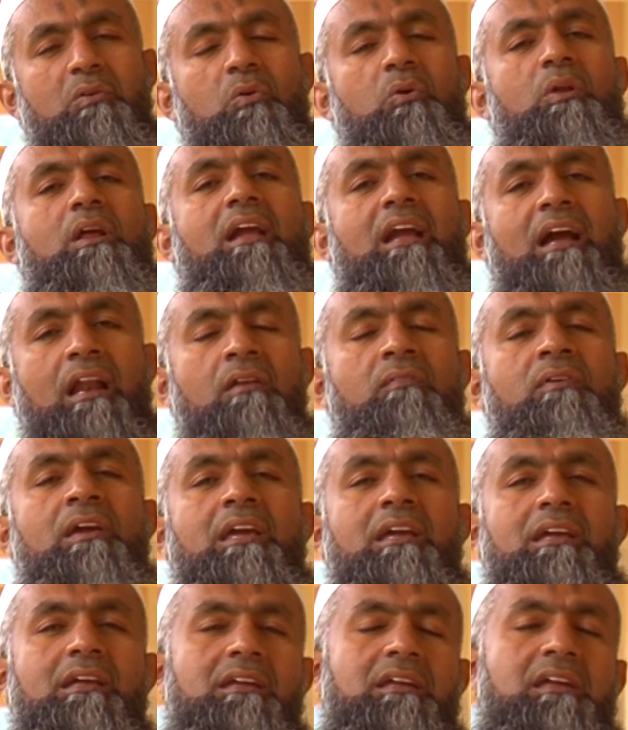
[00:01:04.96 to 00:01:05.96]
ஒரு
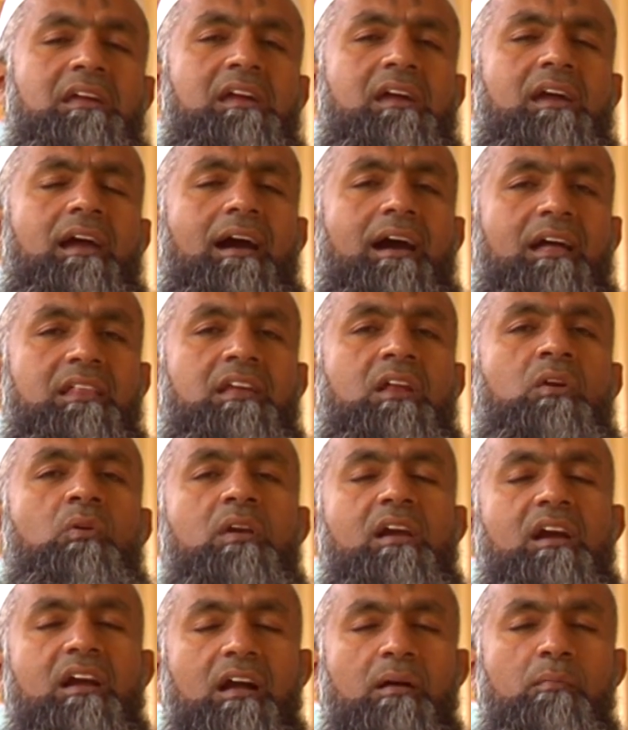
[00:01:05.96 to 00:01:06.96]
கல்வி அது
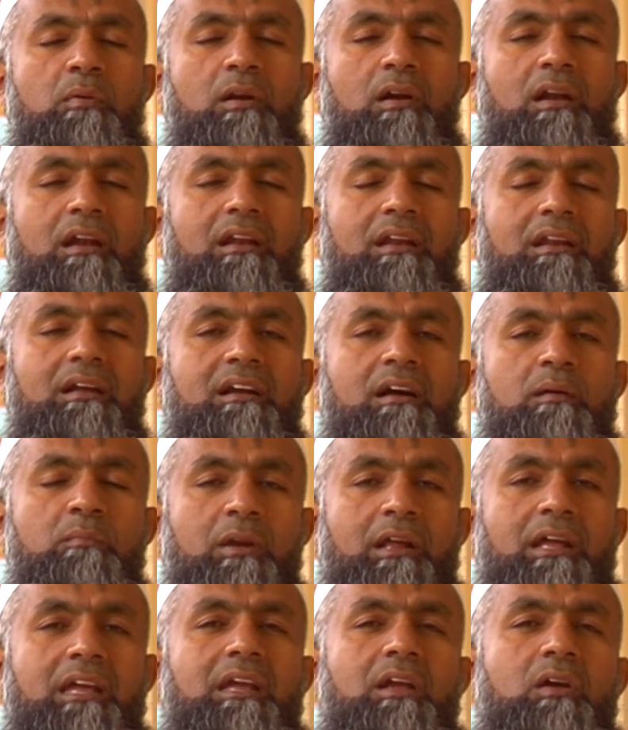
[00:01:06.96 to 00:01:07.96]
என்னுடைய கபருள்
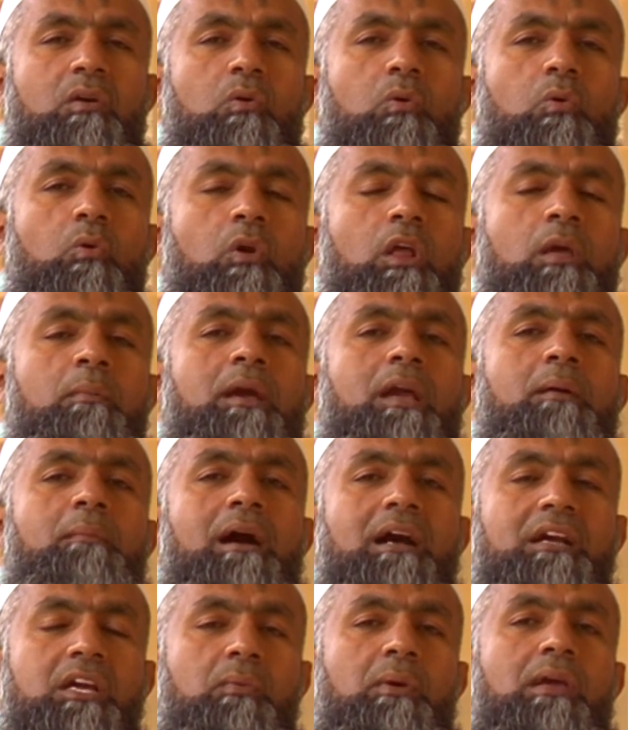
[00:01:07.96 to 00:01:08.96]
கபுரை
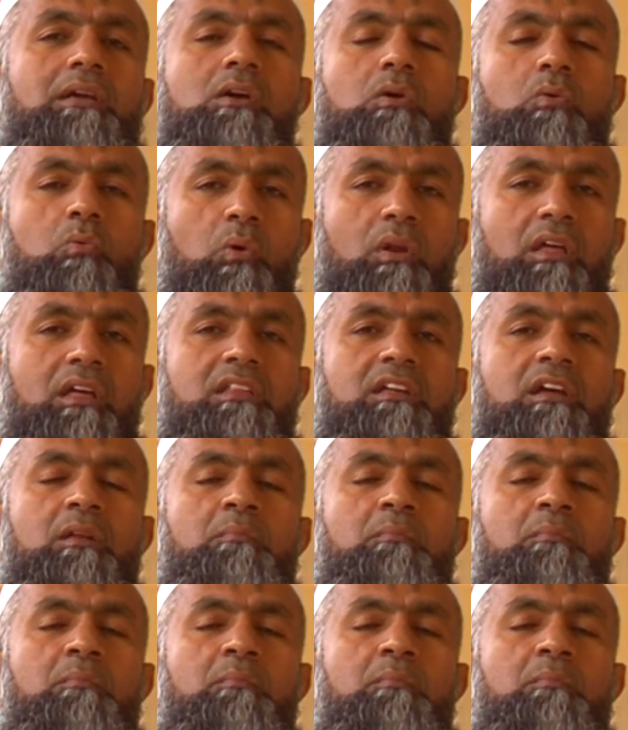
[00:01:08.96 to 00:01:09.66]
ஒளிமயமாக்கி வைக்கக்கூடியது